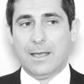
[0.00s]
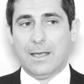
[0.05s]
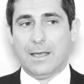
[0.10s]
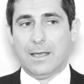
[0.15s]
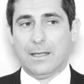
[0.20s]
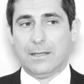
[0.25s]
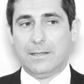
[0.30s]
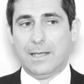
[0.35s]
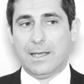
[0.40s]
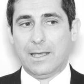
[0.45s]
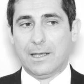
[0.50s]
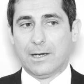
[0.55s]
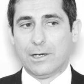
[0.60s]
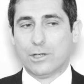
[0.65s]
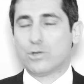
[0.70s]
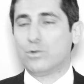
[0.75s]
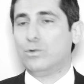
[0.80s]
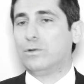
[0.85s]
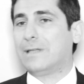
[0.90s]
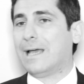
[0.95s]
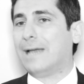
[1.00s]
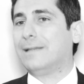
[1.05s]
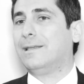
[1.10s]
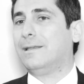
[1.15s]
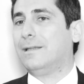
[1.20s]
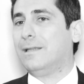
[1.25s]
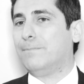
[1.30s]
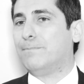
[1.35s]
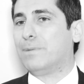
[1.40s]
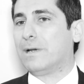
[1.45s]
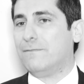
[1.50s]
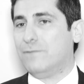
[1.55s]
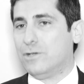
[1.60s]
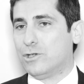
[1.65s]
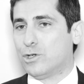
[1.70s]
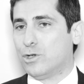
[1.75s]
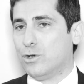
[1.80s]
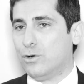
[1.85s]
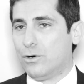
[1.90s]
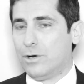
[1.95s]
eh, dei risultati di
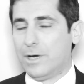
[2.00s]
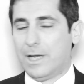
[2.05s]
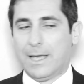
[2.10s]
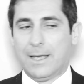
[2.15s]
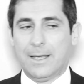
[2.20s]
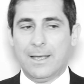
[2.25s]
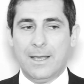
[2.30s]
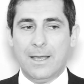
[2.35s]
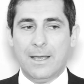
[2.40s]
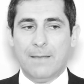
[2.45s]
previsione